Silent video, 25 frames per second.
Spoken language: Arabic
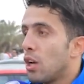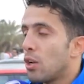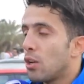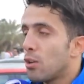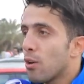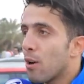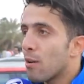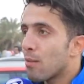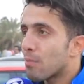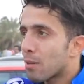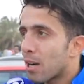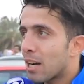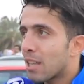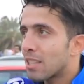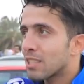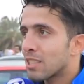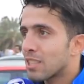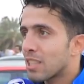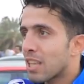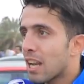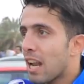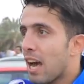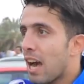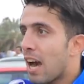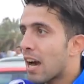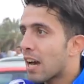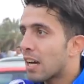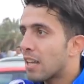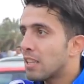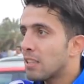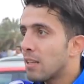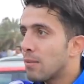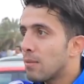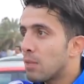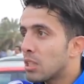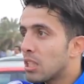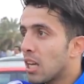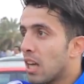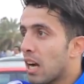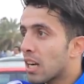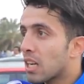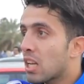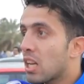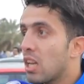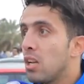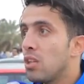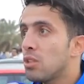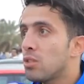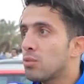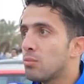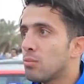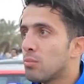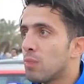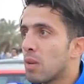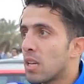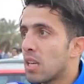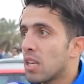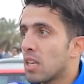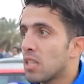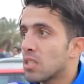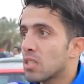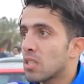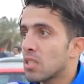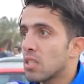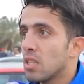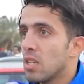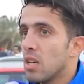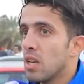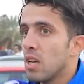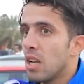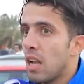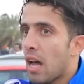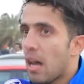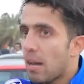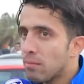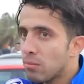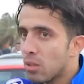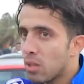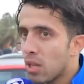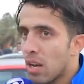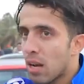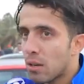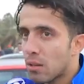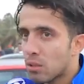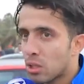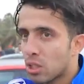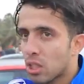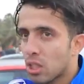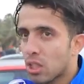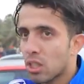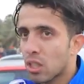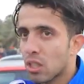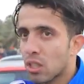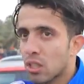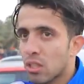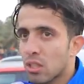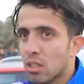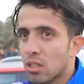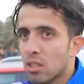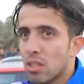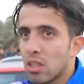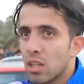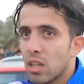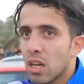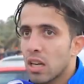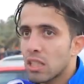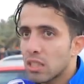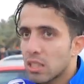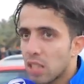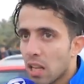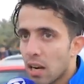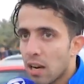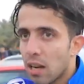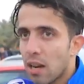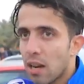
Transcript: اليوم كان صراحه قدم اداء كلش مميز الحمد لله والشكر قدر